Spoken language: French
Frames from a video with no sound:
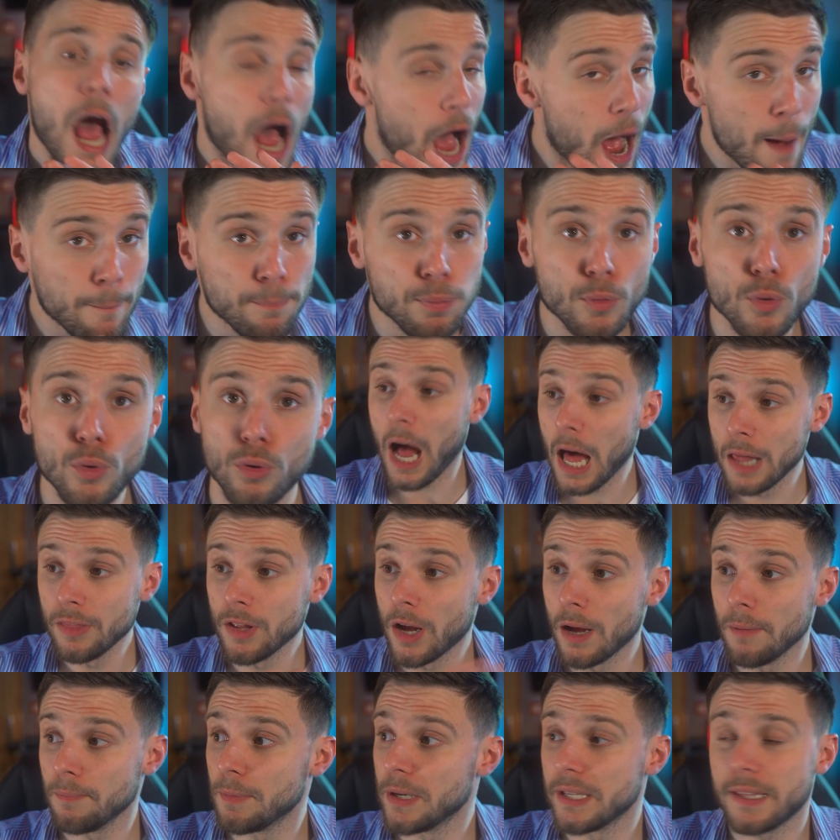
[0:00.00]
A plus Ah
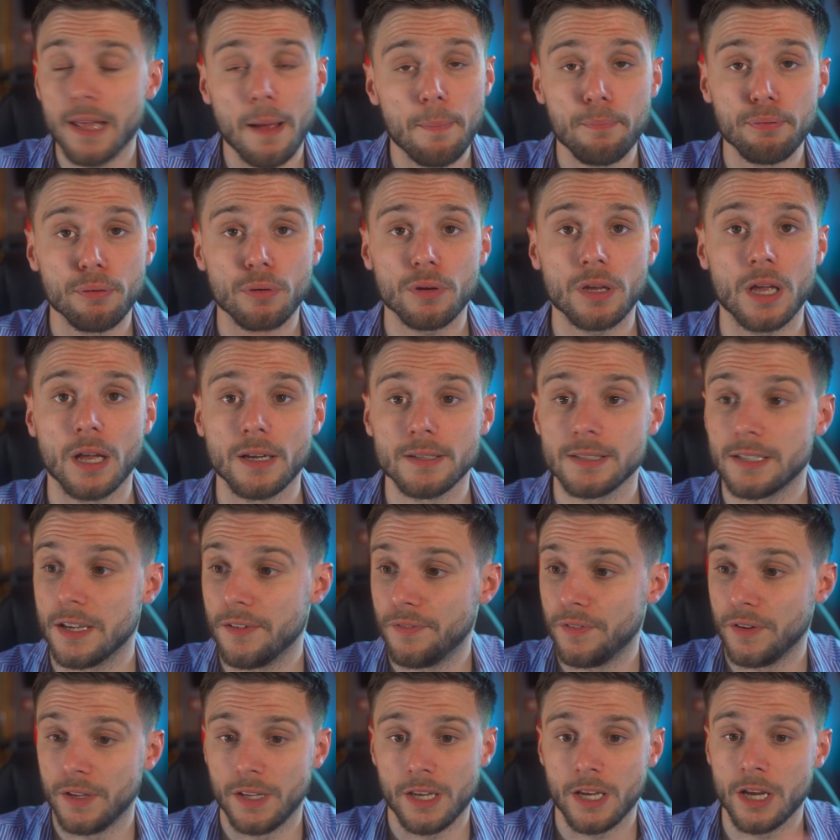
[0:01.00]
non, mais t'as plus rien, c'est
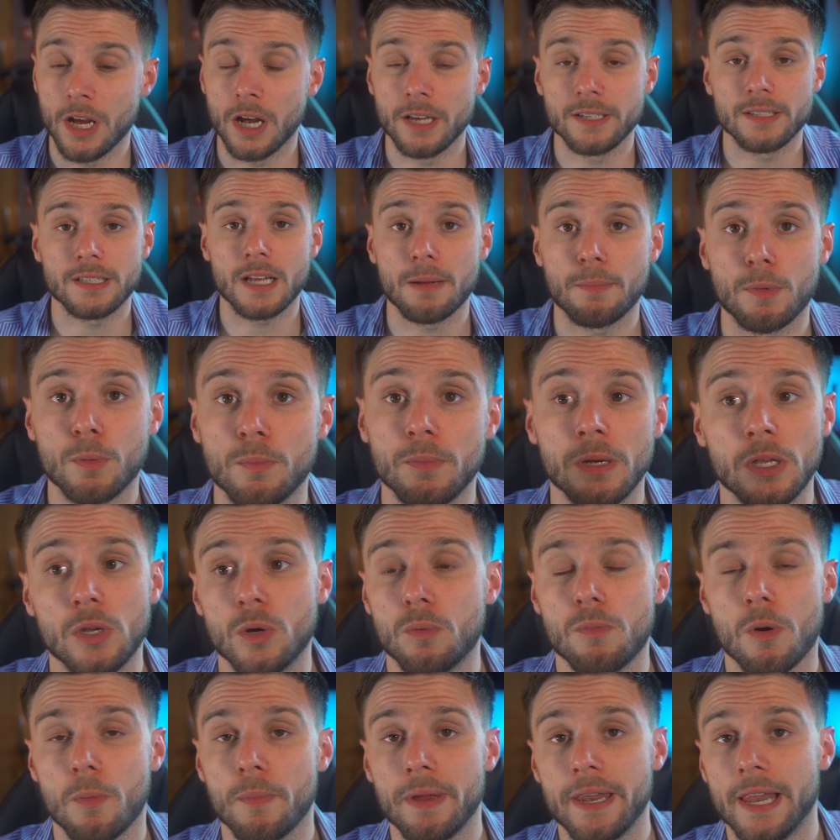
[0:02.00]
fini, hasta bombino
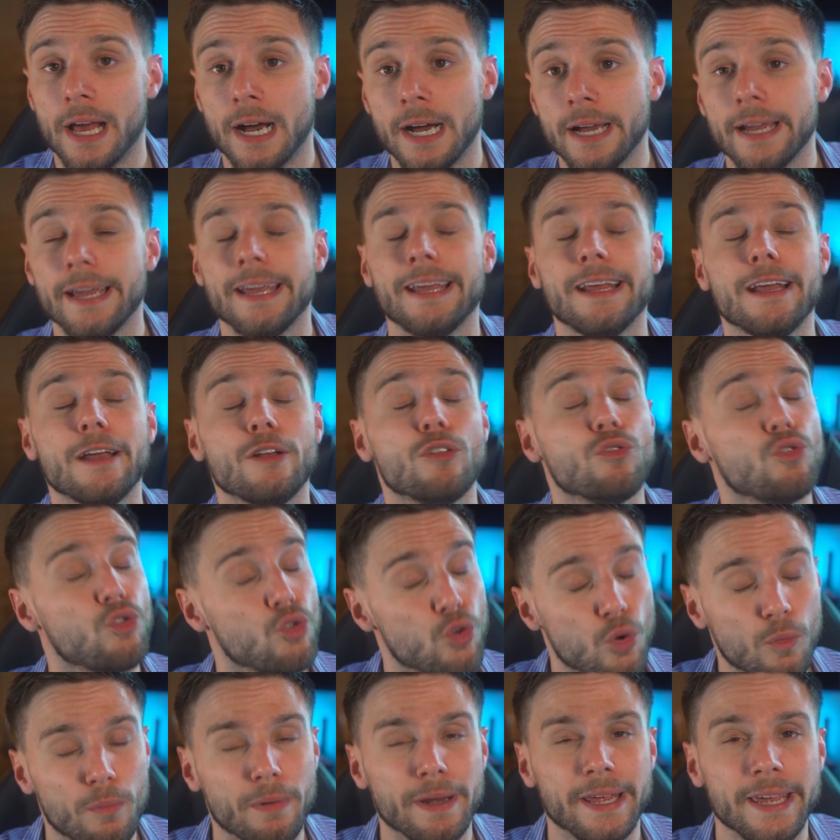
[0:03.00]
bombina, et, tu
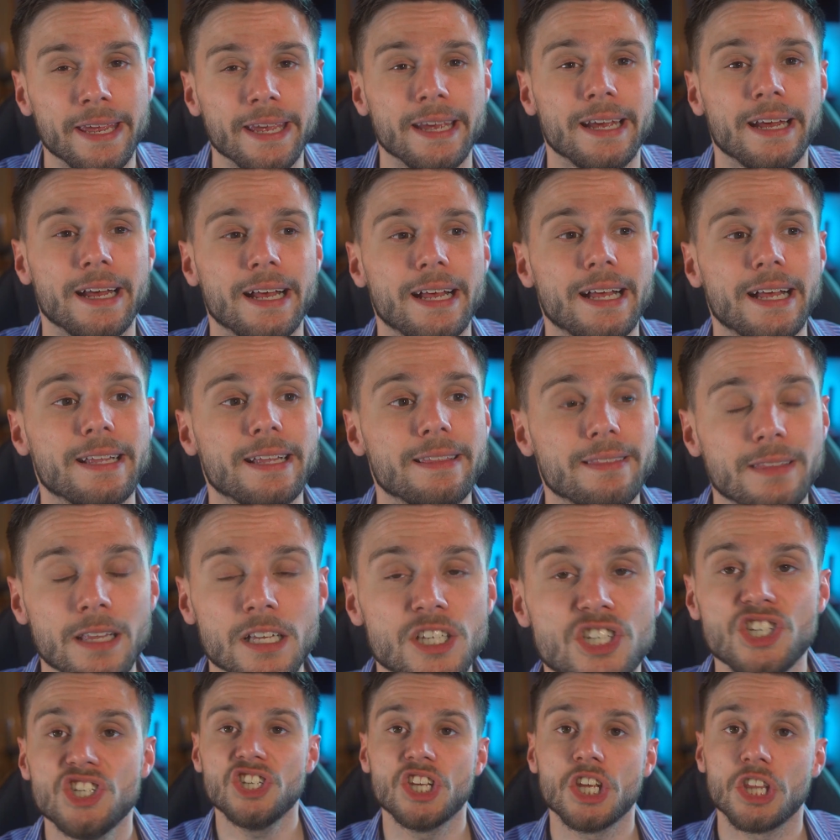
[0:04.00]
oublies ta
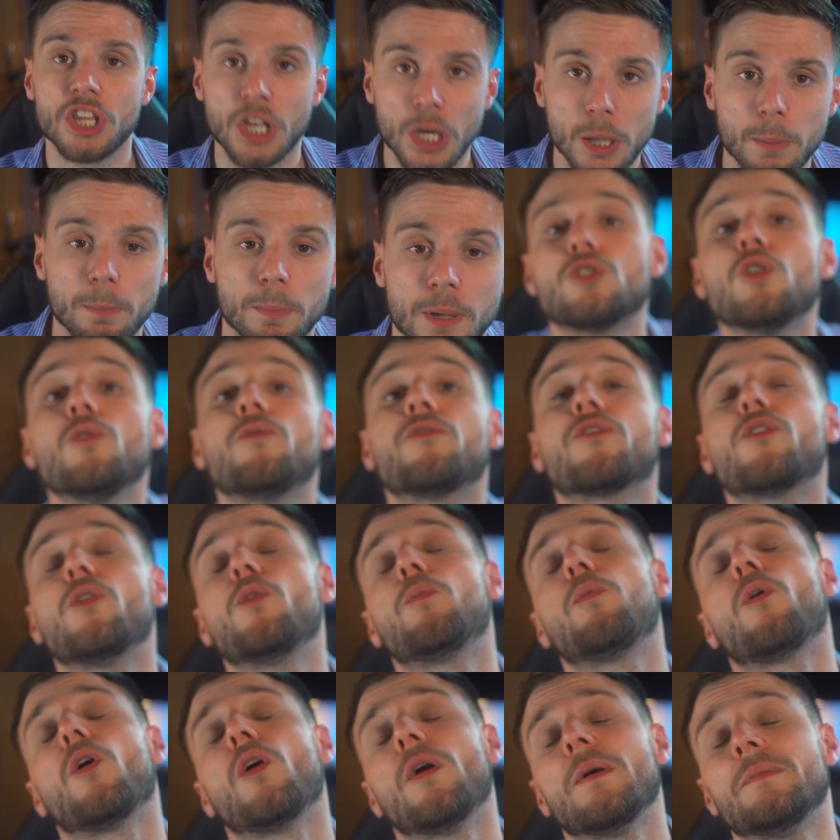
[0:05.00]
dignité. Sauf que le
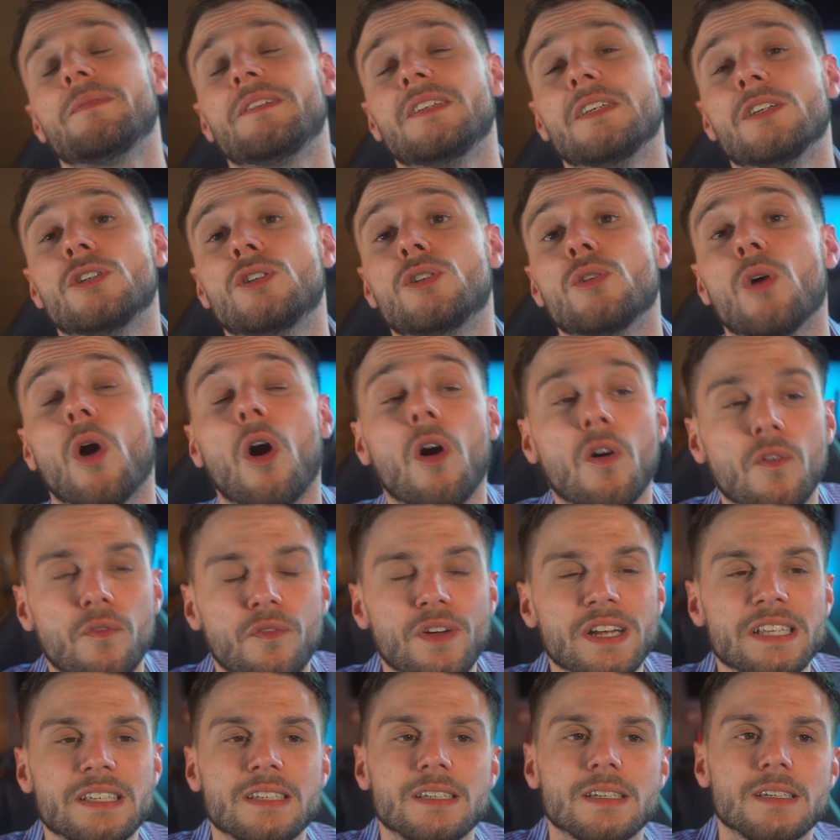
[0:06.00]
problème, c'est que, en
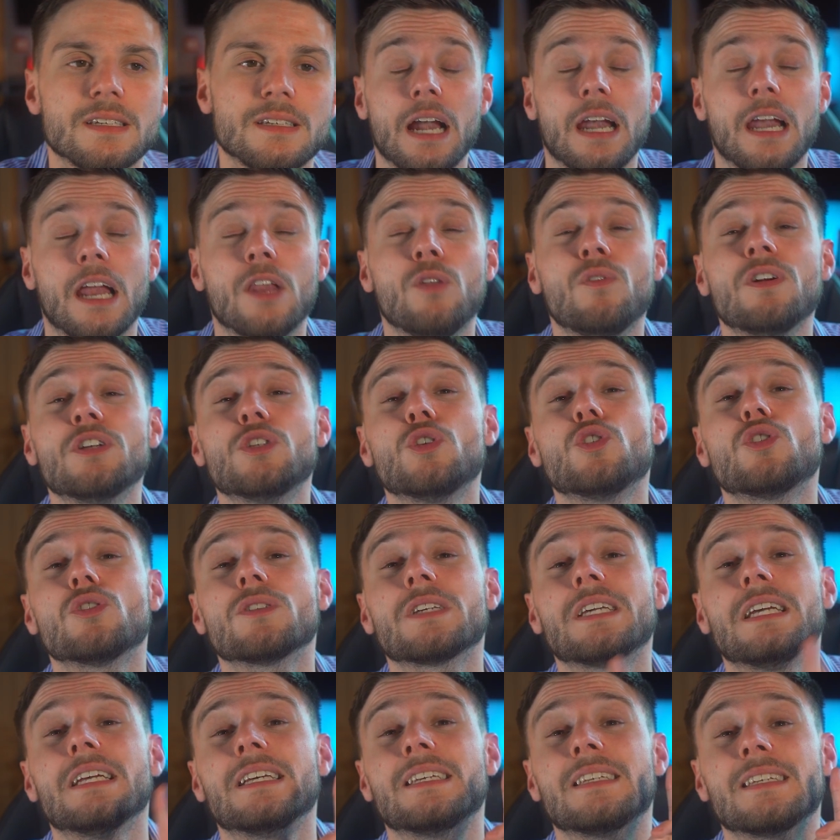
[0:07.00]
fait, la nouvelle substance
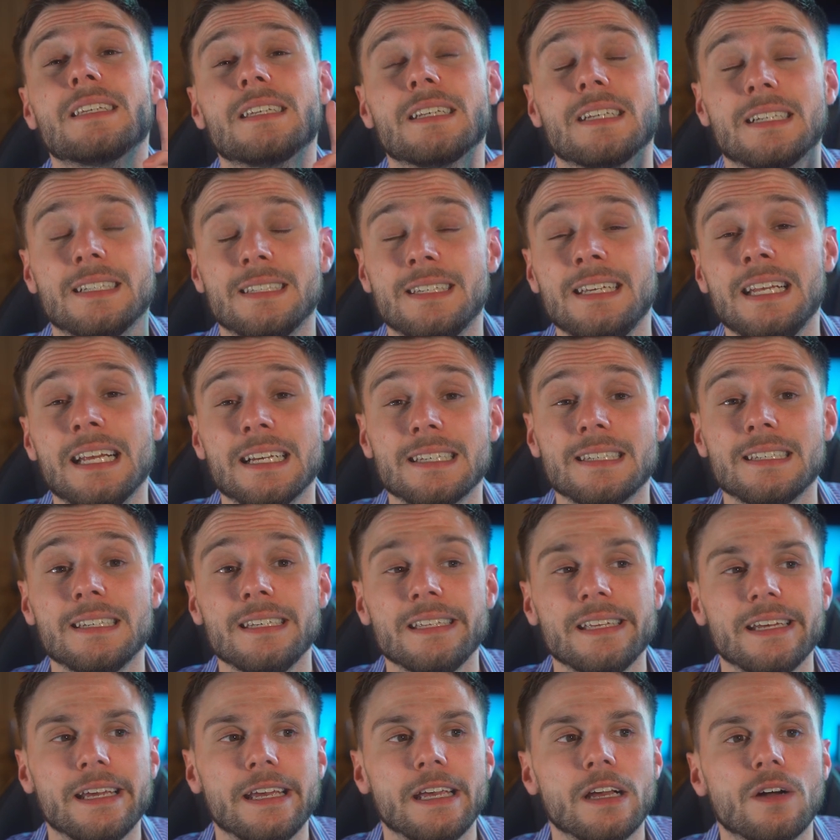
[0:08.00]
qui est la
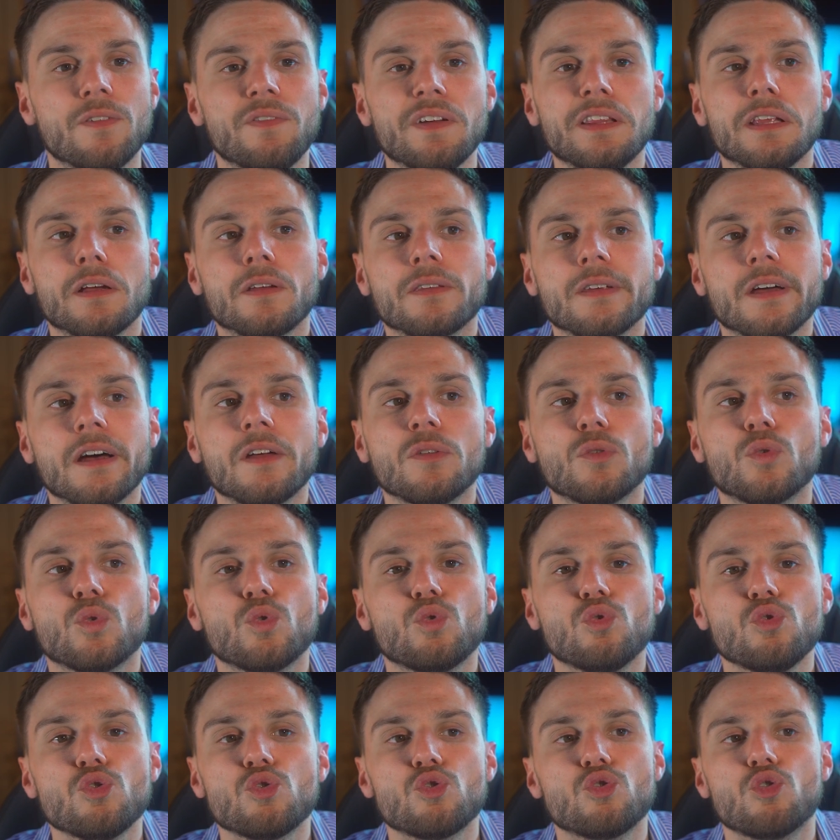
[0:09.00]
xylacine est en fait en train de
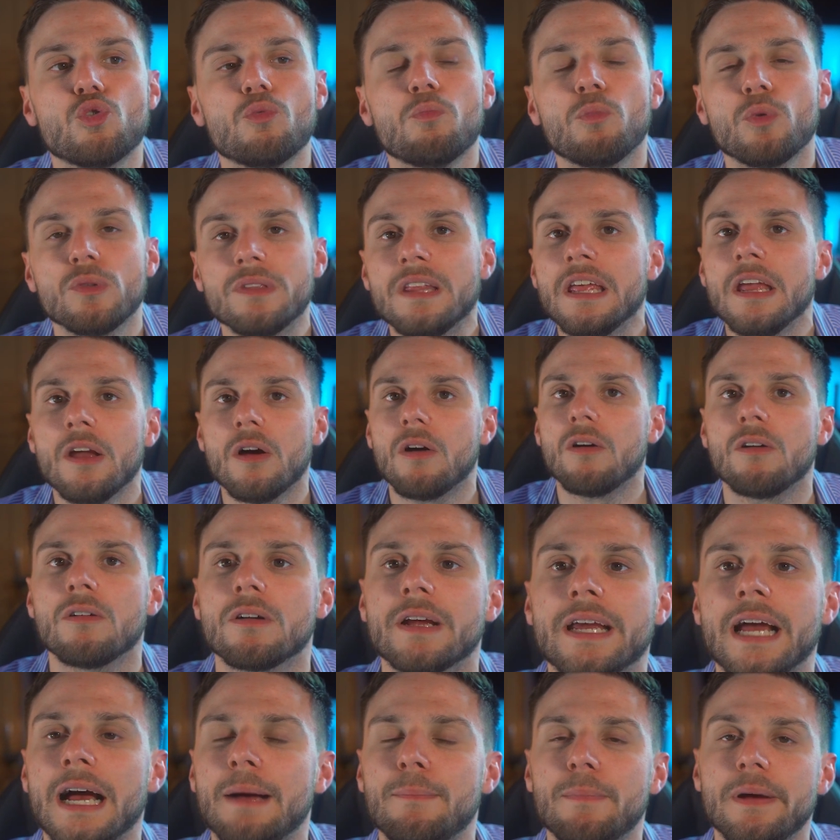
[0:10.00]
juste de monter en
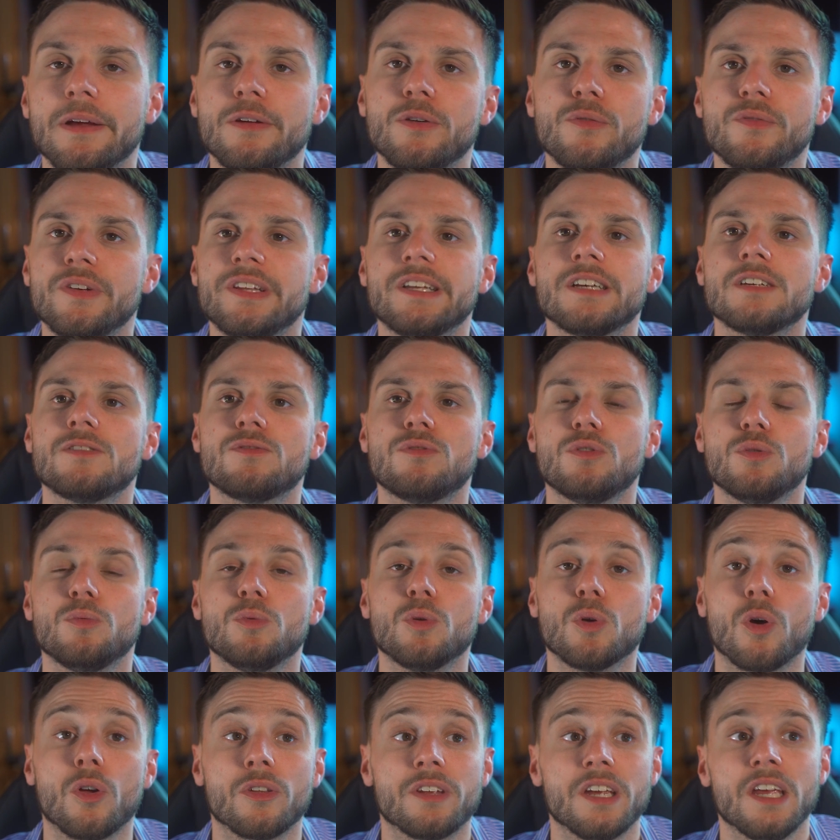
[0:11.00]
gamme à une vitesse
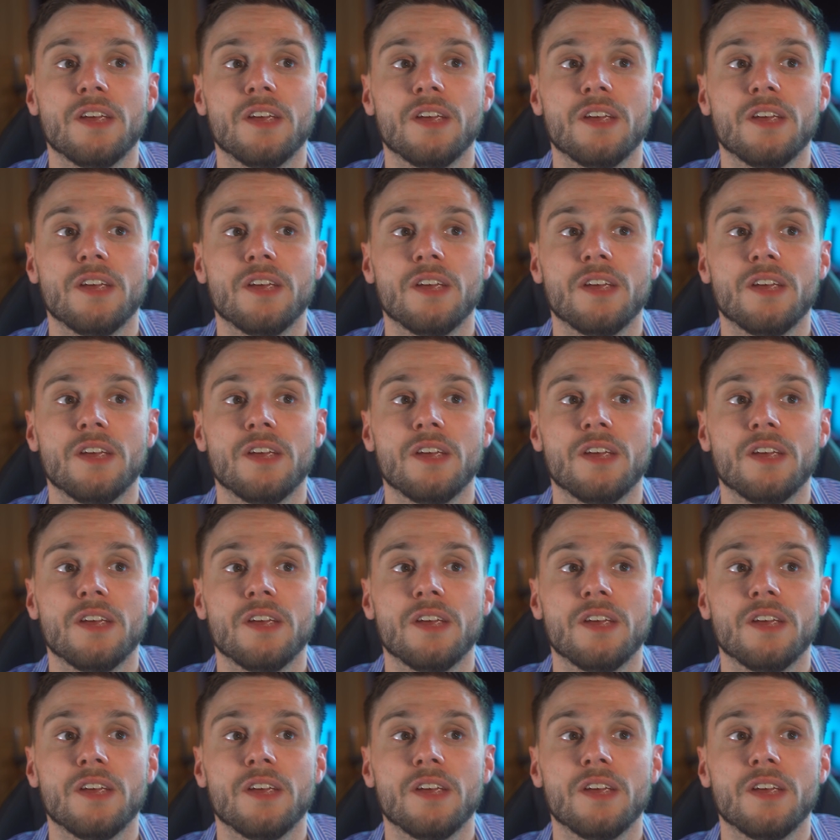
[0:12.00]
fulgurante.